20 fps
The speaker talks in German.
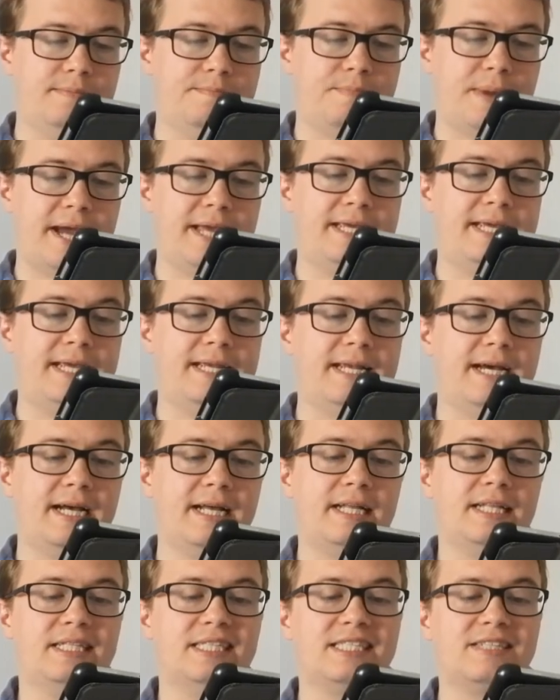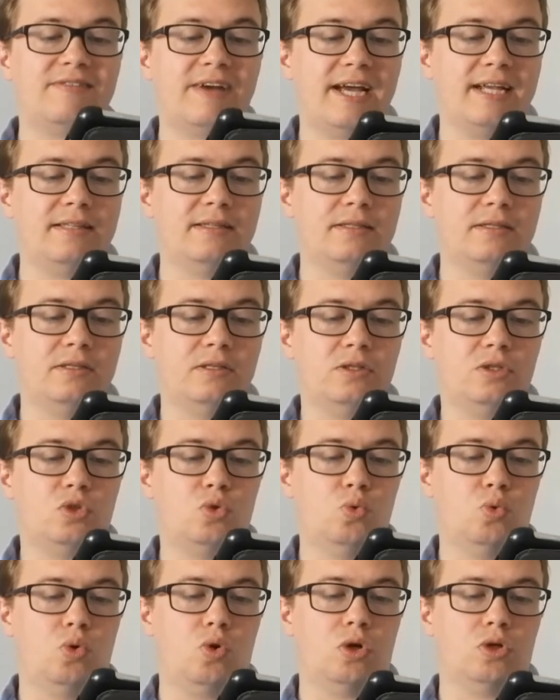bei jeder zweiten
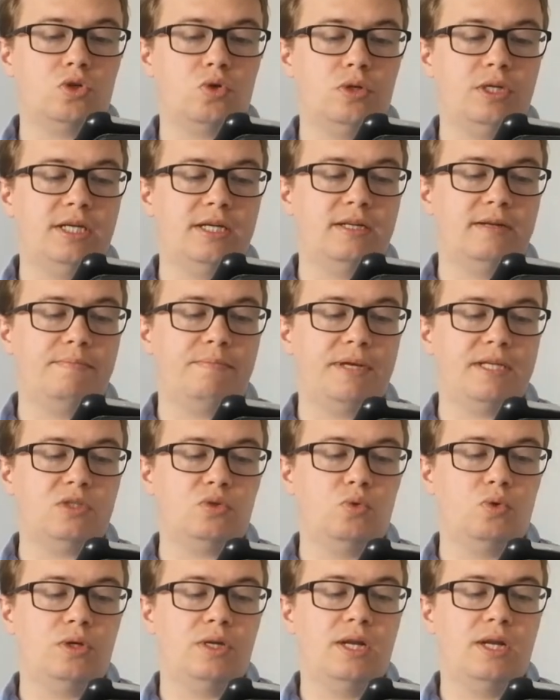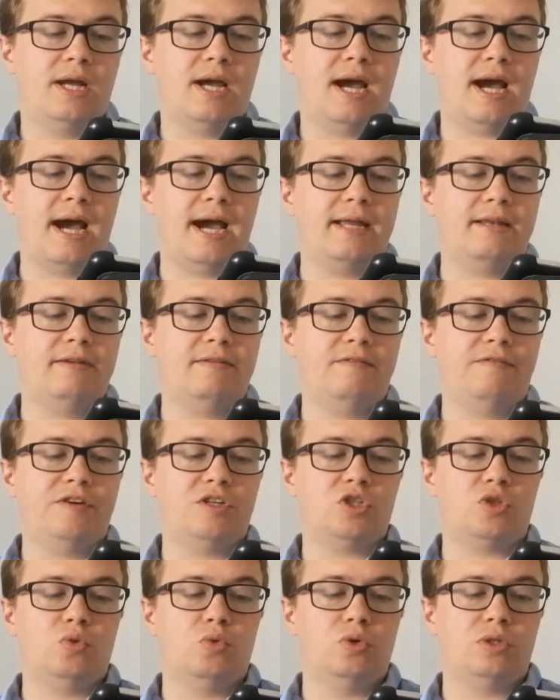zu kontrollierenden Person einen
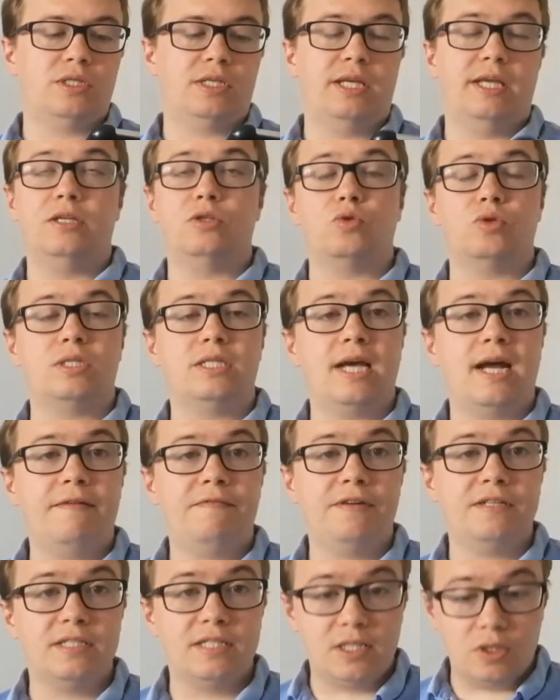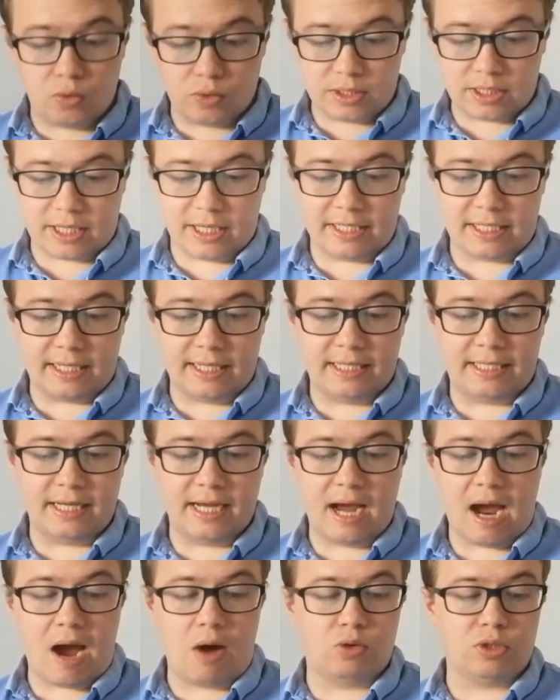Verstoß gegen
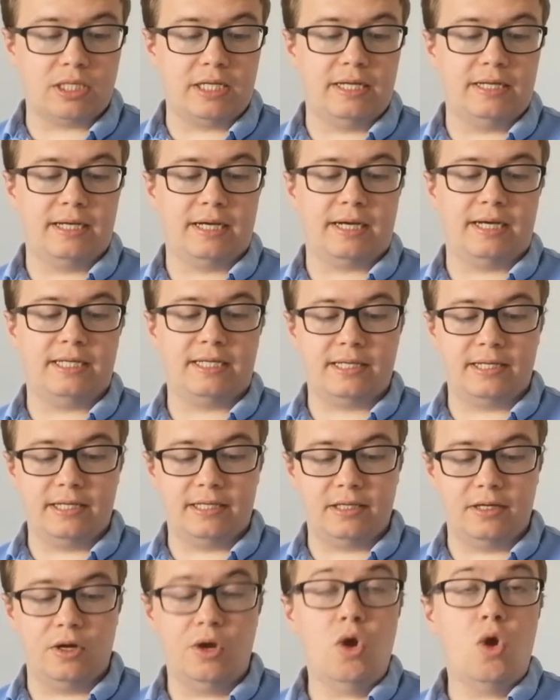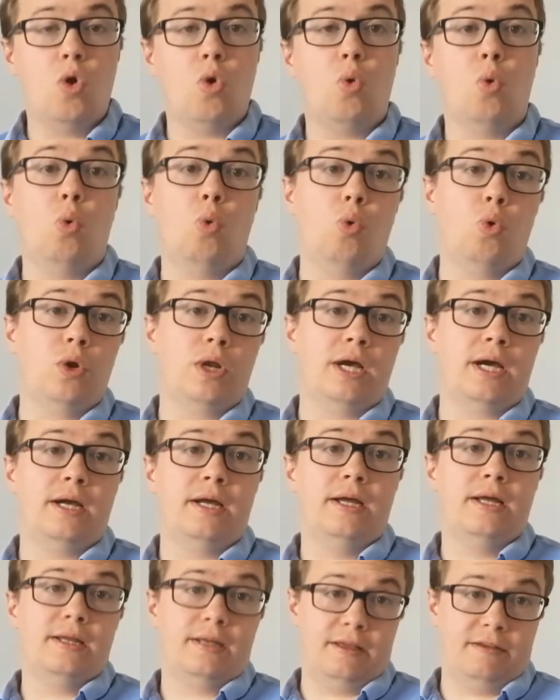sozialversicherungsrechtliche, ausländerrechtliche
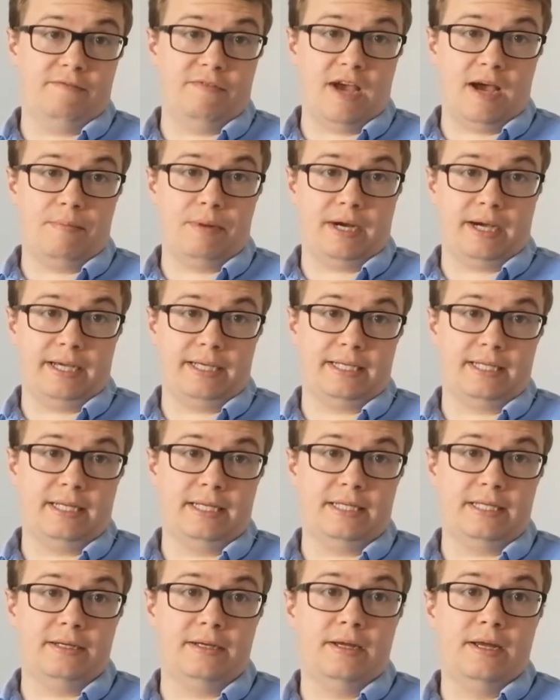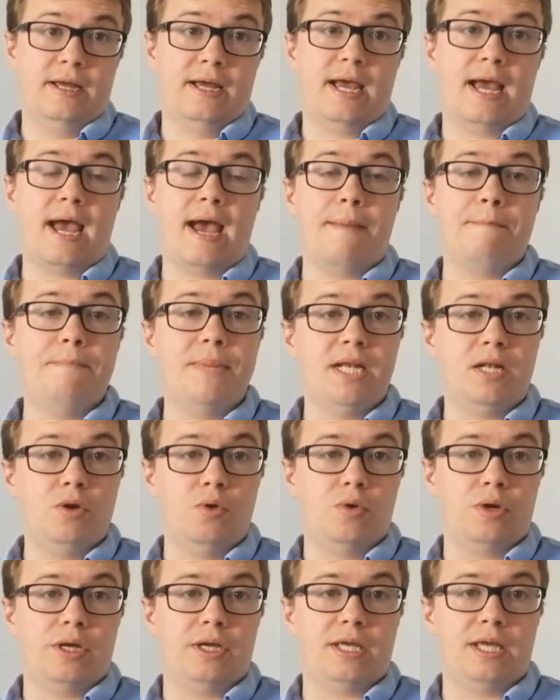oder gewerberechtliche
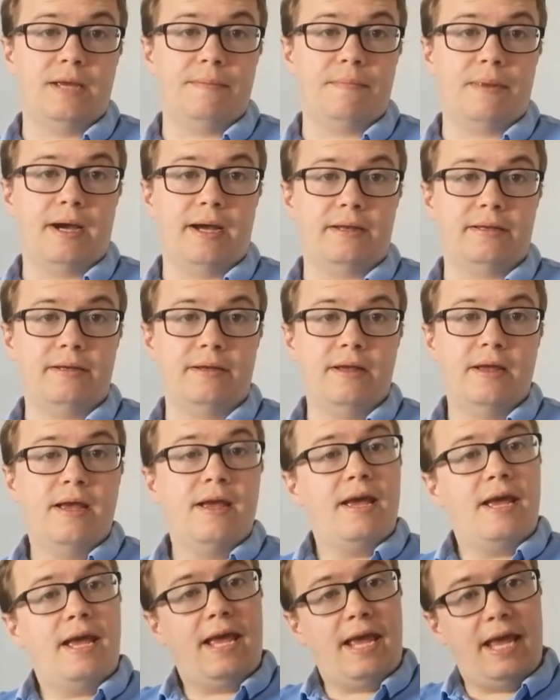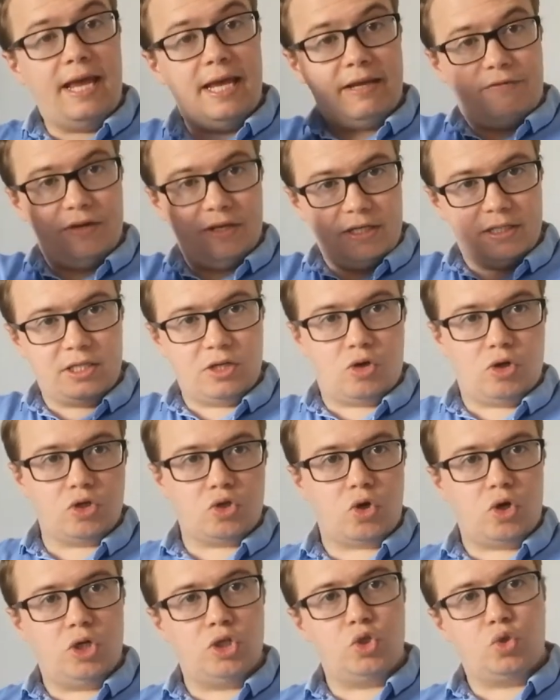Ermittlungen gegeben hat. Ich finde diese
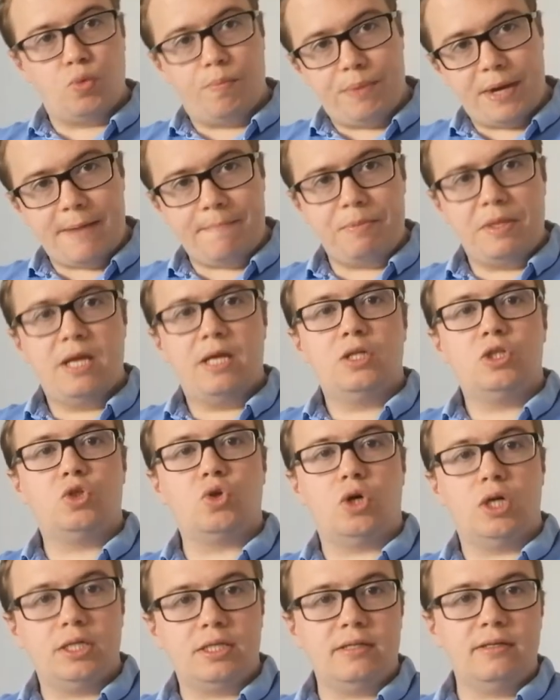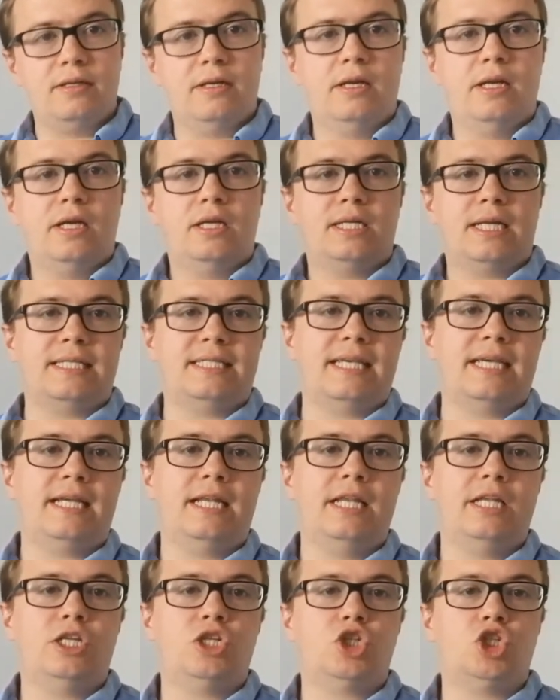Kontrollen super, sollten
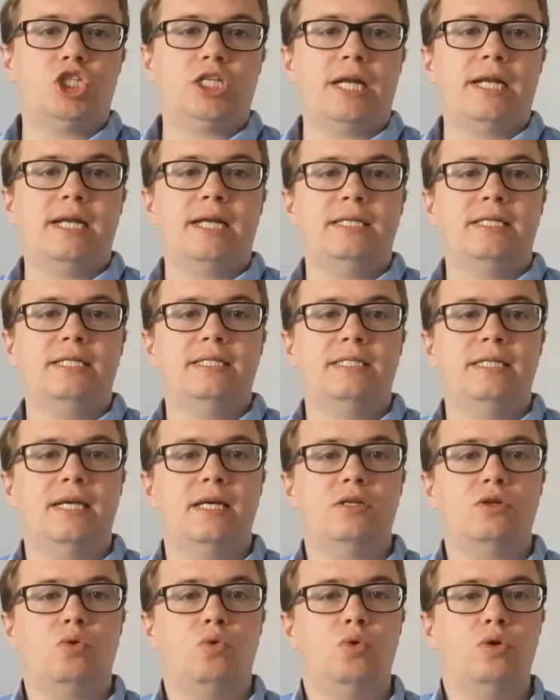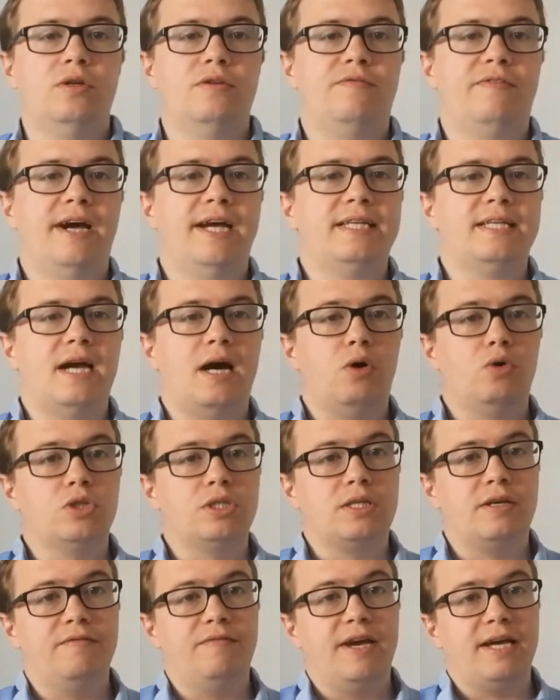tatsächlich standardisiert und weiter
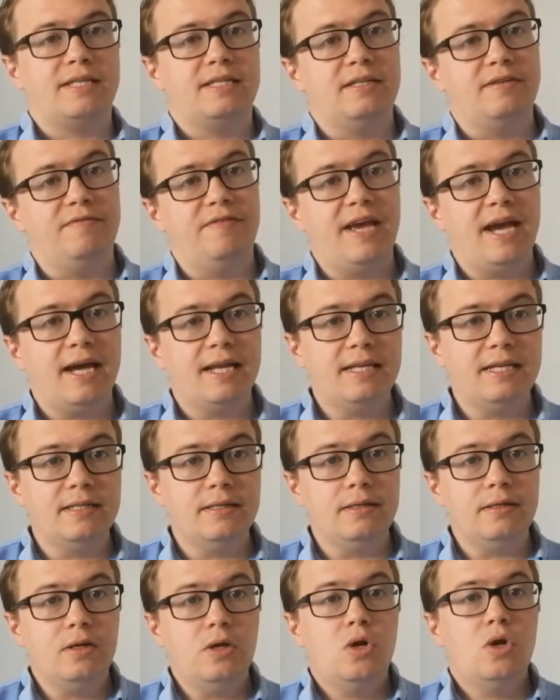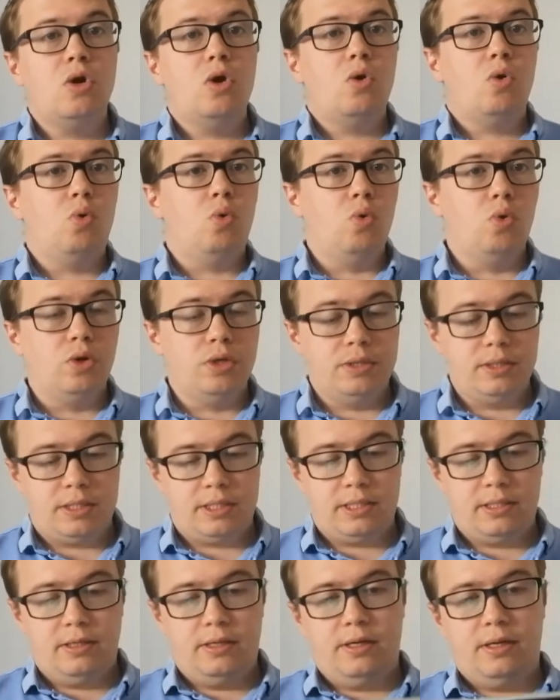ausgewertet werden.
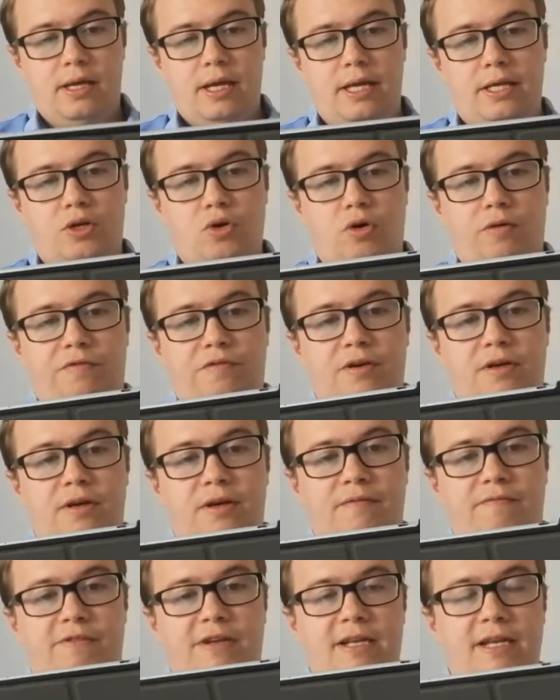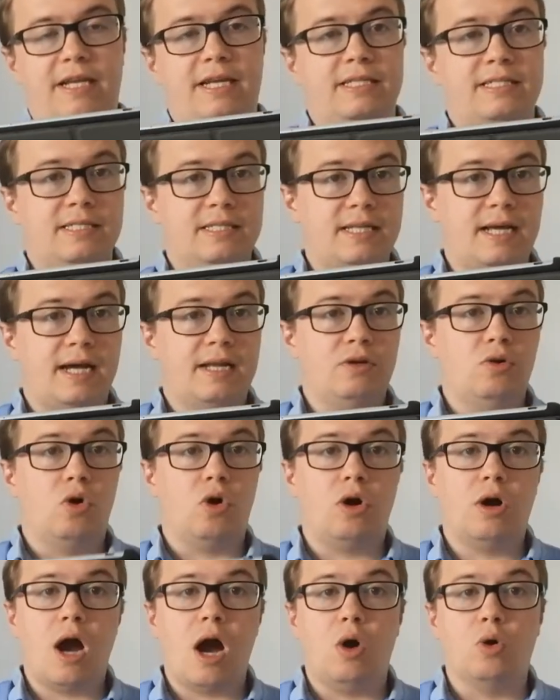Und ich hoffe, wir lesen da
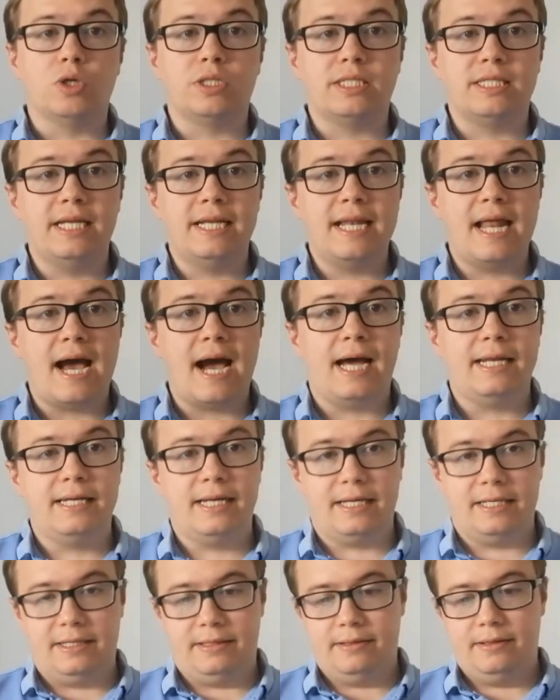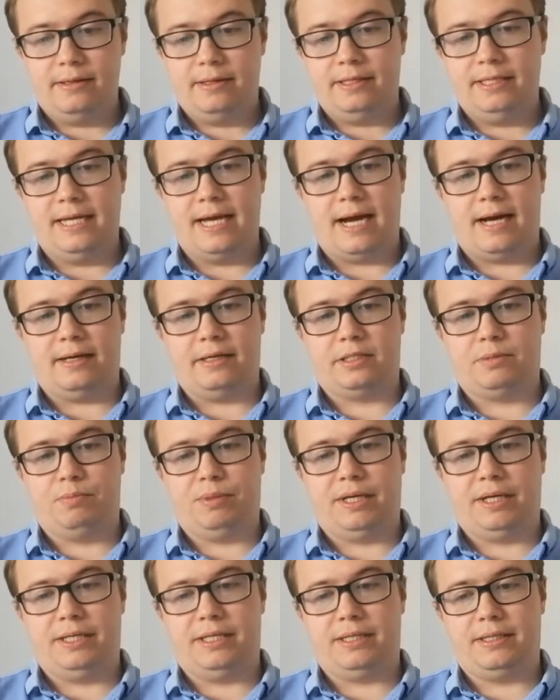noch aus den anderen
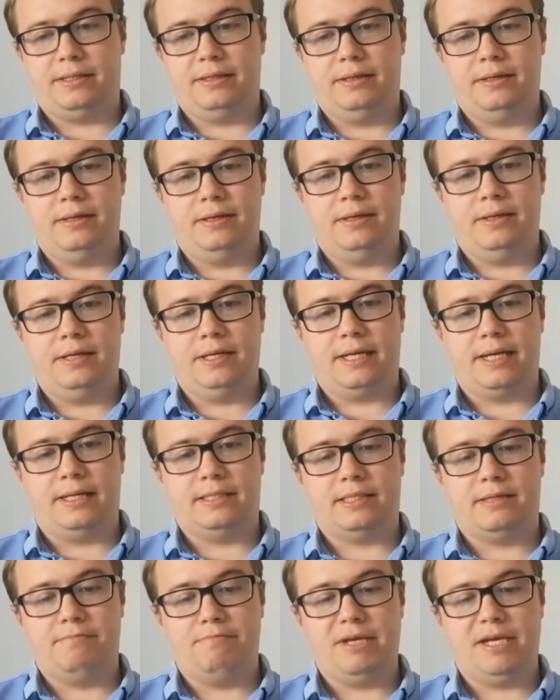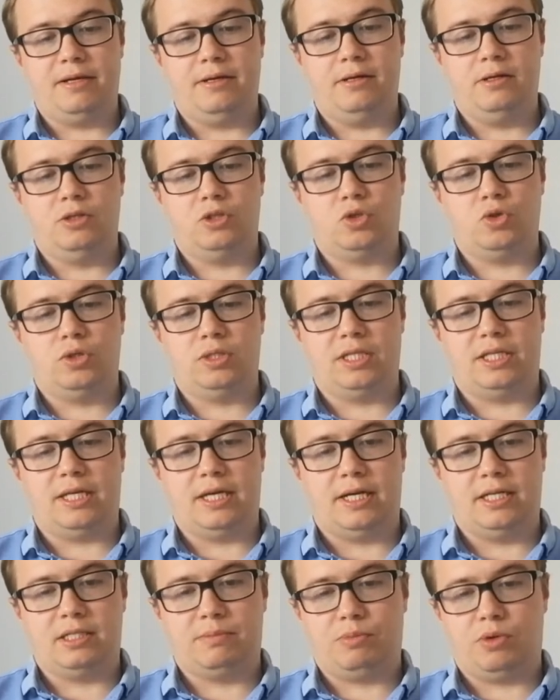Jahresberichten eine ganze Menge zur
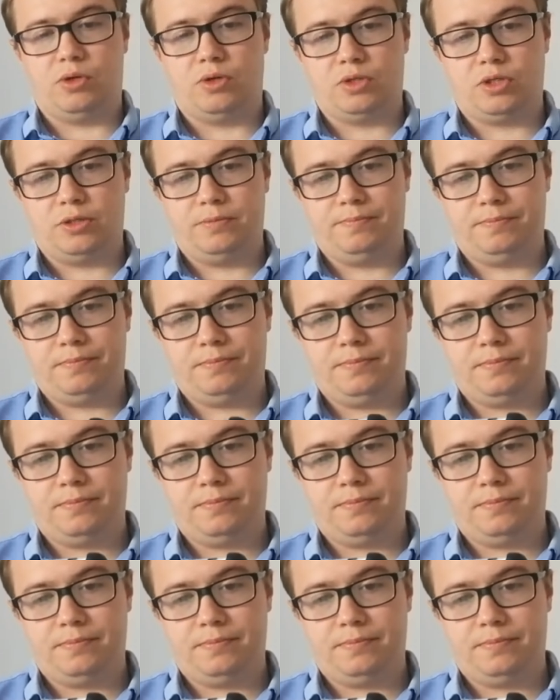Sicherheitsbranche.